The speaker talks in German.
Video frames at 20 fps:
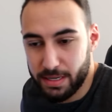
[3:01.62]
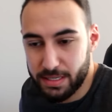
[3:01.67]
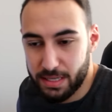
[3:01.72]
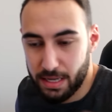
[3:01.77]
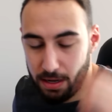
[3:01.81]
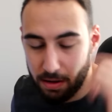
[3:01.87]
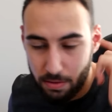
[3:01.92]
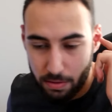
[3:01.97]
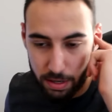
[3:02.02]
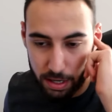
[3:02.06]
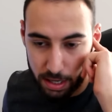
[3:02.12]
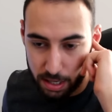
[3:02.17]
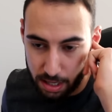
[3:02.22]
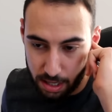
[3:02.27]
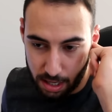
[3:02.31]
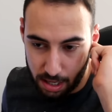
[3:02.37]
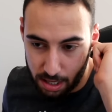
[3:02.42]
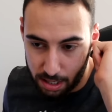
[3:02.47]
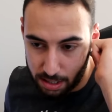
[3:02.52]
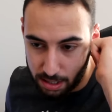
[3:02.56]
Messer oder
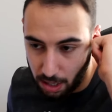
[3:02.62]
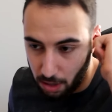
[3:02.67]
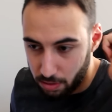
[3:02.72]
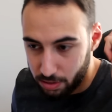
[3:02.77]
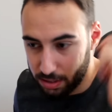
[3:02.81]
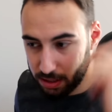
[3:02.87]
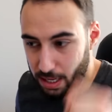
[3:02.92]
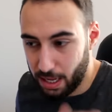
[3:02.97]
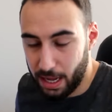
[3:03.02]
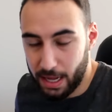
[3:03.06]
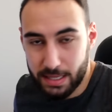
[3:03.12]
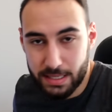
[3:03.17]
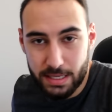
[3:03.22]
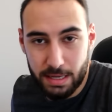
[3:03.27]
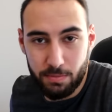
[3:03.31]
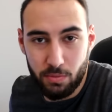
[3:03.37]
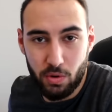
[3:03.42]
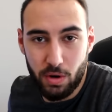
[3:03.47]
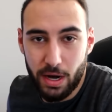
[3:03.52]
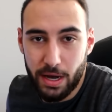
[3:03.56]
1000 Grad
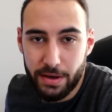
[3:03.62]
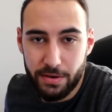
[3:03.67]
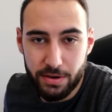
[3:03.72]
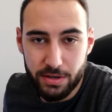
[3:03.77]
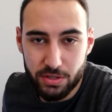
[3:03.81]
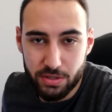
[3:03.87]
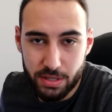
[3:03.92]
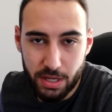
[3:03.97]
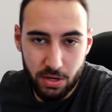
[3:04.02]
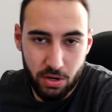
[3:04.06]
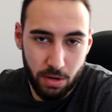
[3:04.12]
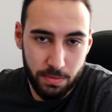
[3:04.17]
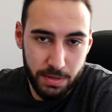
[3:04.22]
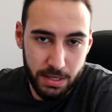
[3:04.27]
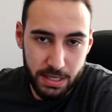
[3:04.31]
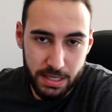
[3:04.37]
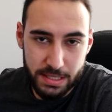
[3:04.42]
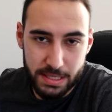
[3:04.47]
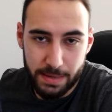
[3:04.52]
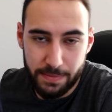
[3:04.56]
Samurai oder so, und dann kommt
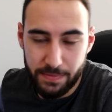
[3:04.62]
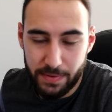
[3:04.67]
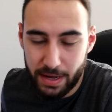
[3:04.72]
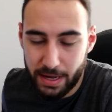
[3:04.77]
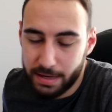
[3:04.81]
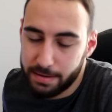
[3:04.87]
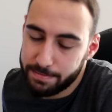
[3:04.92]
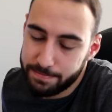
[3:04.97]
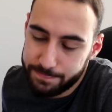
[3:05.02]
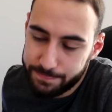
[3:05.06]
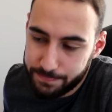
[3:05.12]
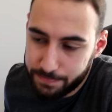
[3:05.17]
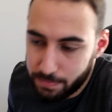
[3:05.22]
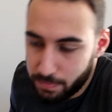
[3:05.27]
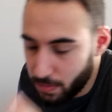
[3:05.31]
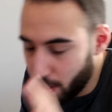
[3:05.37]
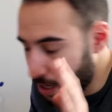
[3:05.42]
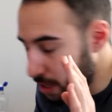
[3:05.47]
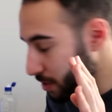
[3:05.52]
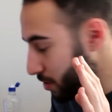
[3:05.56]
das an seinem Wagen
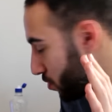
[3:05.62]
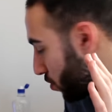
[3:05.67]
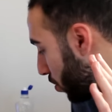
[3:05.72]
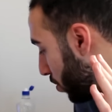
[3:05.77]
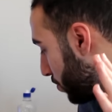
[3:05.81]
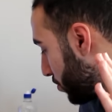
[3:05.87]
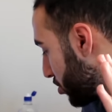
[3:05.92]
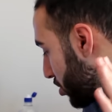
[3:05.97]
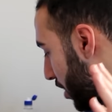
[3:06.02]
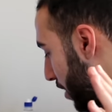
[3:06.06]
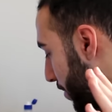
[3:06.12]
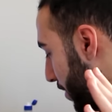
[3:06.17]
ist komisch,